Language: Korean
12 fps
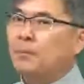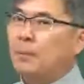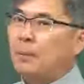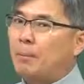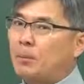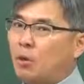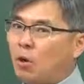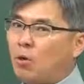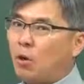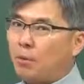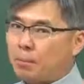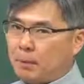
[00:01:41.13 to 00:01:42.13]
그다음에
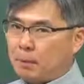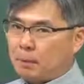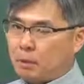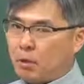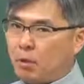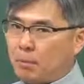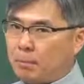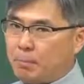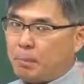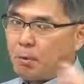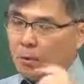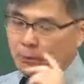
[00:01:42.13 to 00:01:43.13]
전력비 전력비
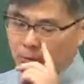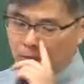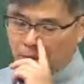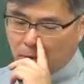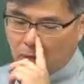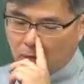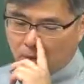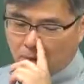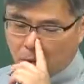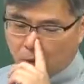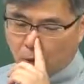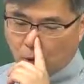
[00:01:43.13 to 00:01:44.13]
비교하는
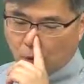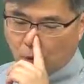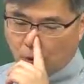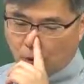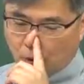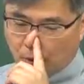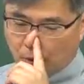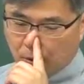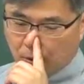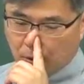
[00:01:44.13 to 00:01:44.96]
거요 정도였어요.